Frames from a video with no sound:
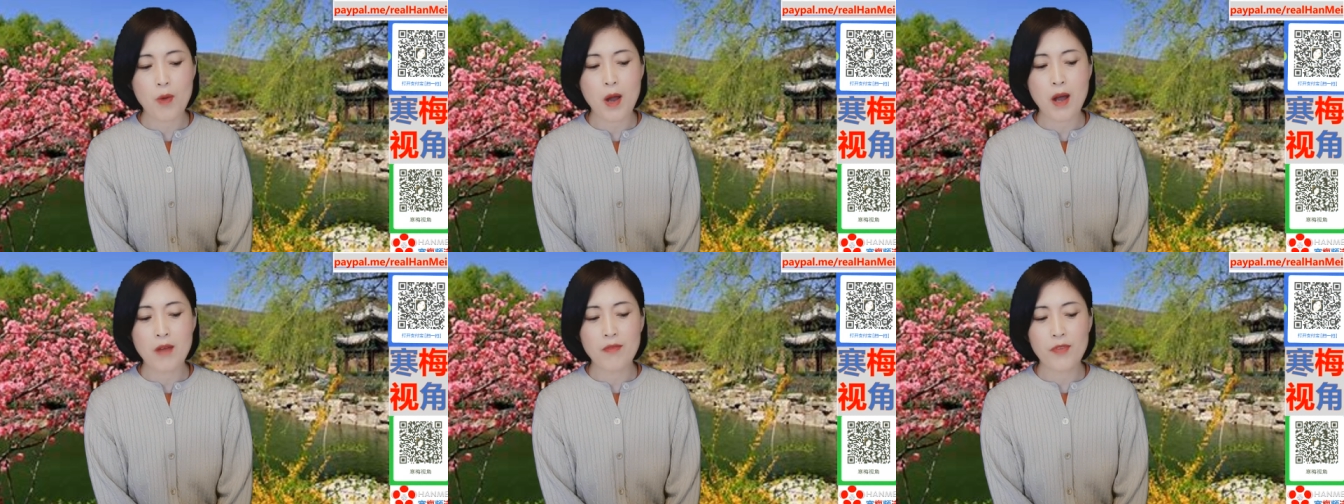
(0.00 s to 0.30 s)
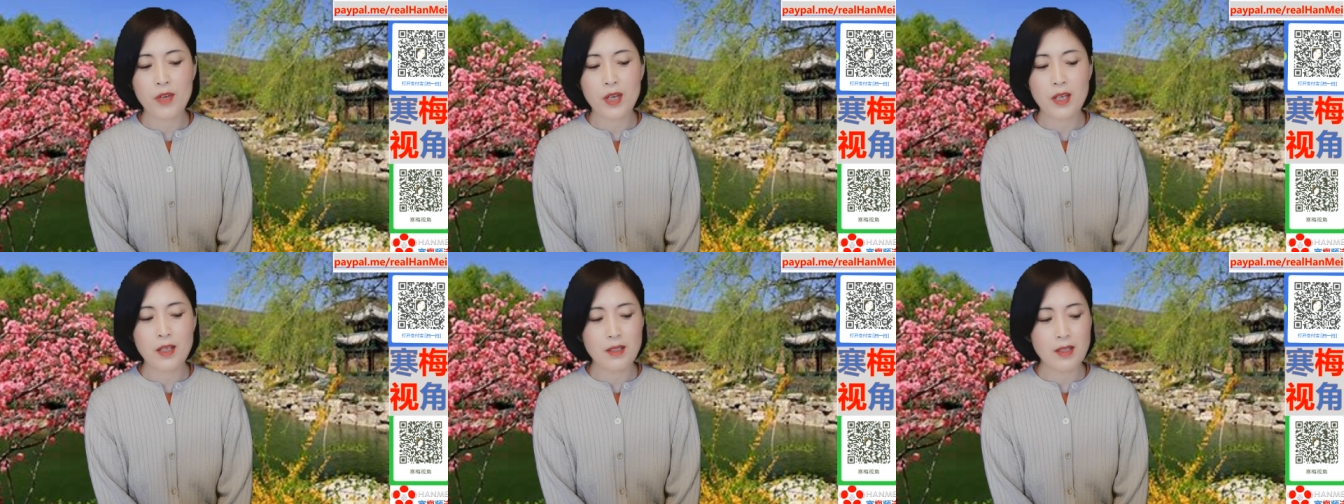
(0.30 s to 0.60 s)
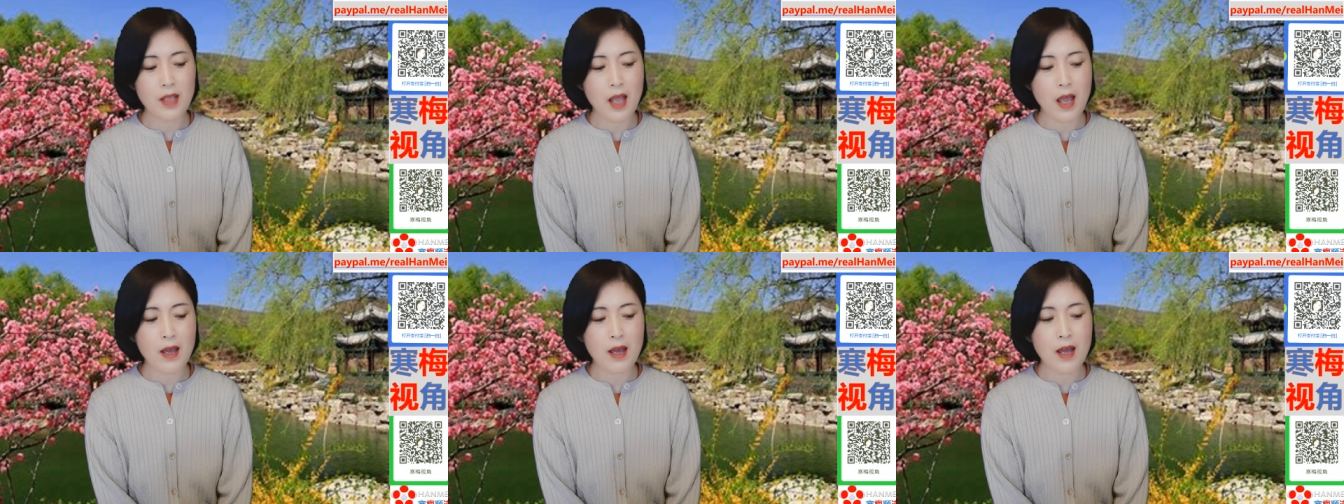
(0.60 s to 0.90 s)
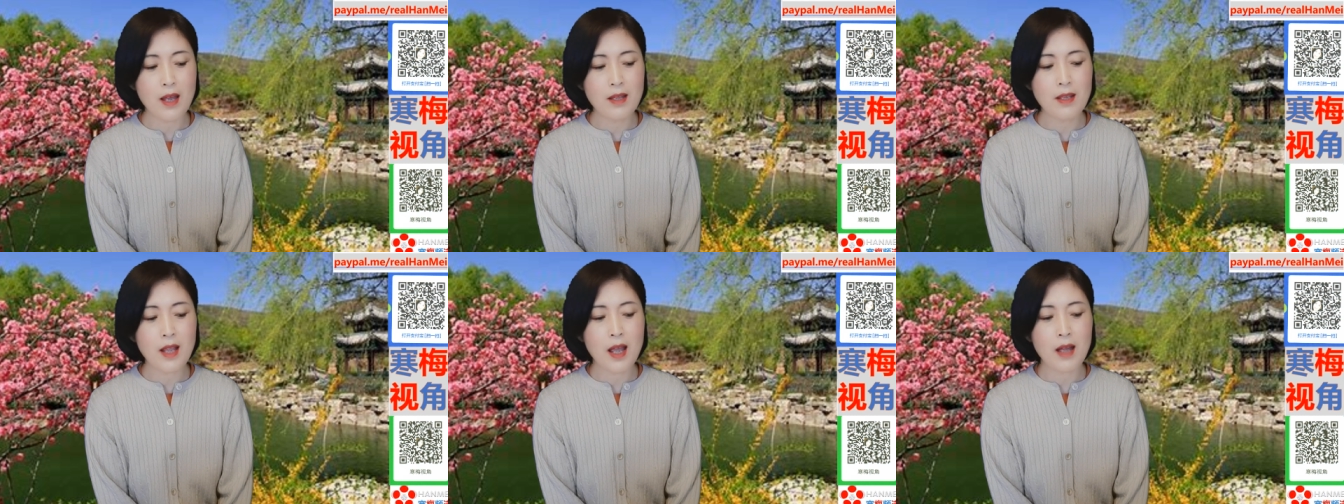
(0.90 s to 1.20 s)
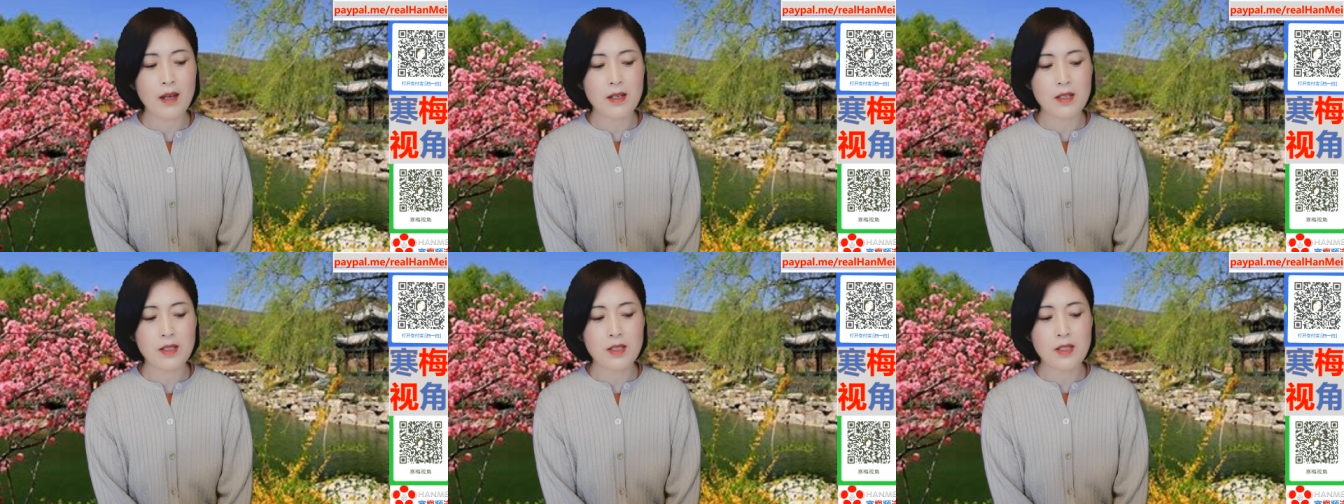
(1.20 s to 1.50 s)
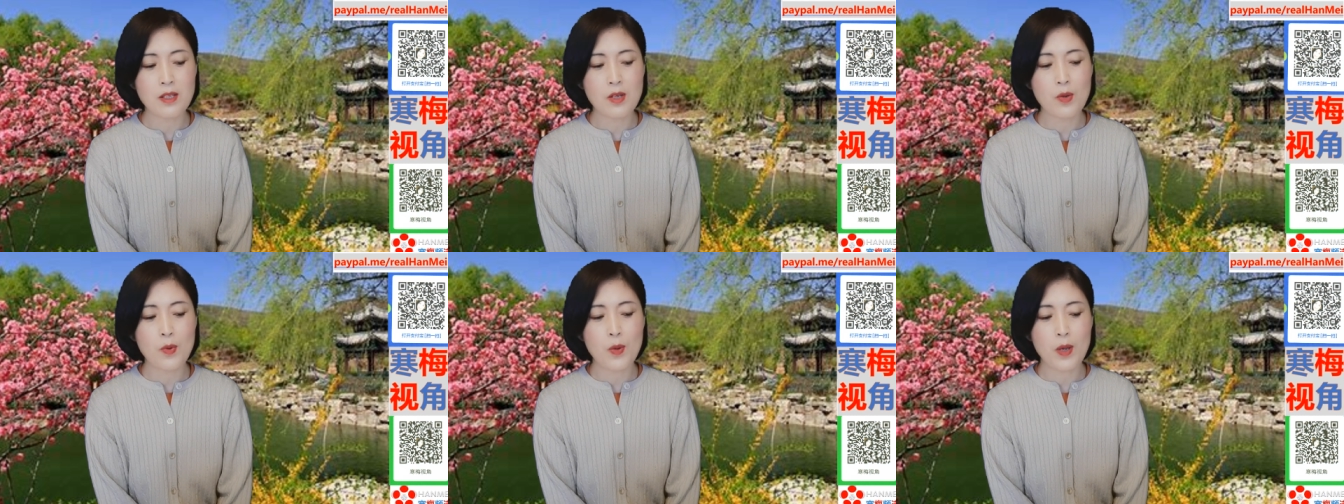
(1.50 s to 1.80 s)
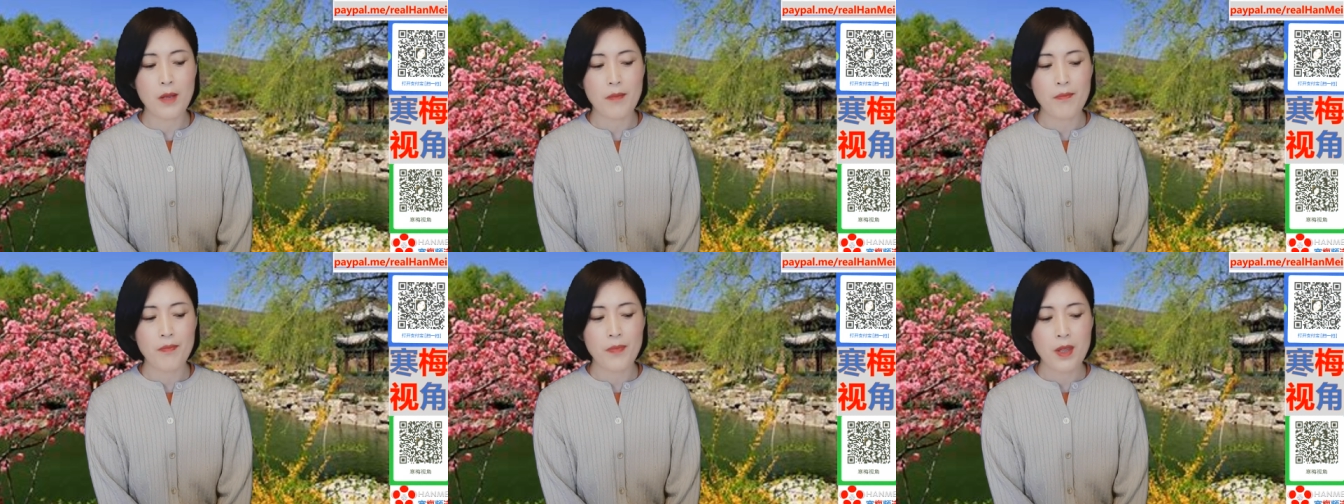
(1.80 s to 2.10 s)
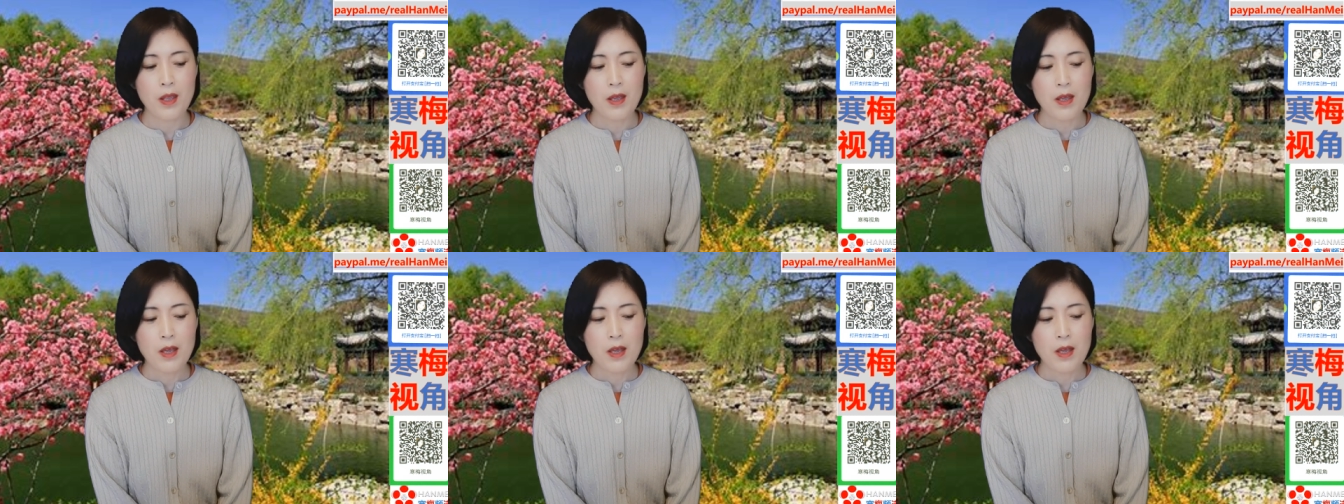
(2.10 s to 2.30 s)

王妃戴安娜的机会。